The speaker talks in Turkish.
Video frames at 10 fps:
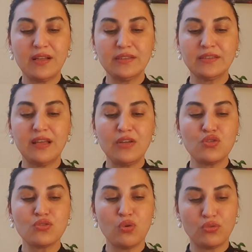aldıktan
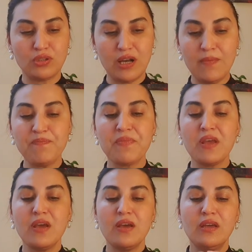sonra
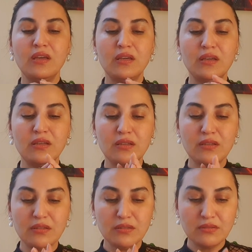
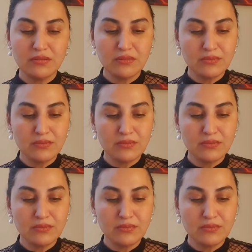ee,